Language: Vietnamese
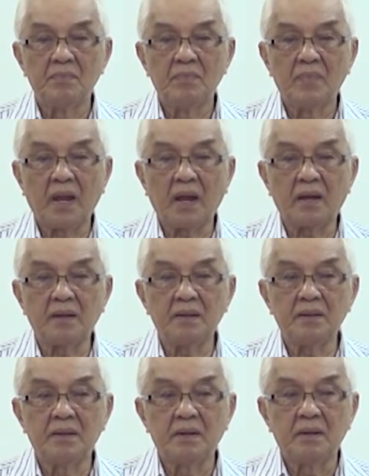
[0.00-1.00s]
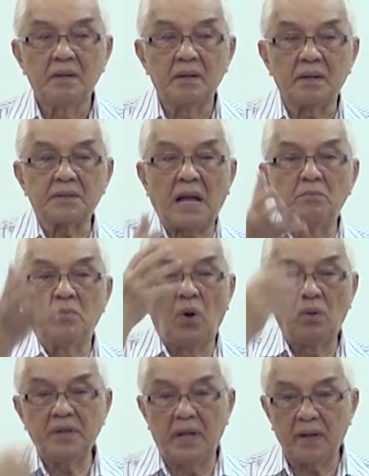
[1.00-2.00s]
Mình sẽ có phát minh,
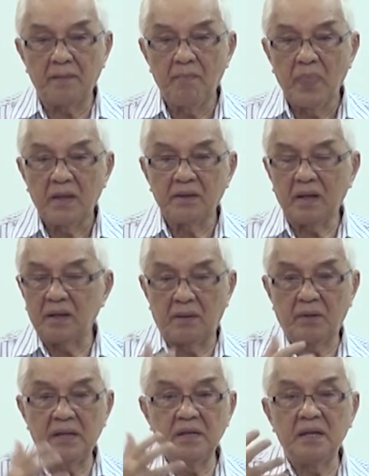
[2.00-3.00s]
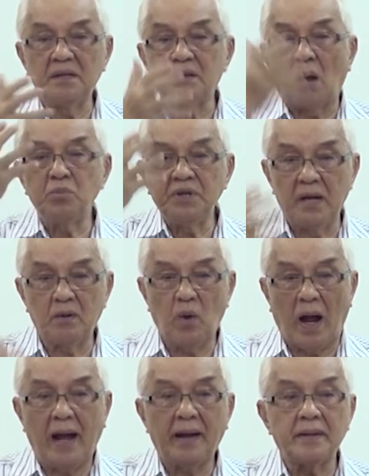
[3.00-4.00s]
sẽ có sáng tạo và phát minh
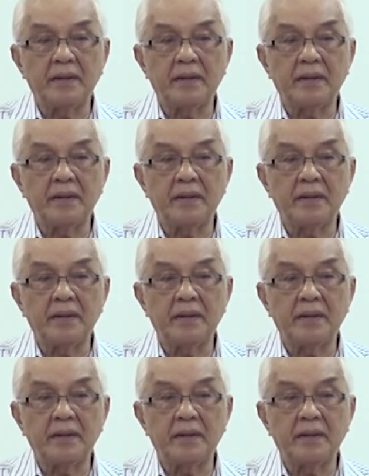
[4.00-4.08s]
mới.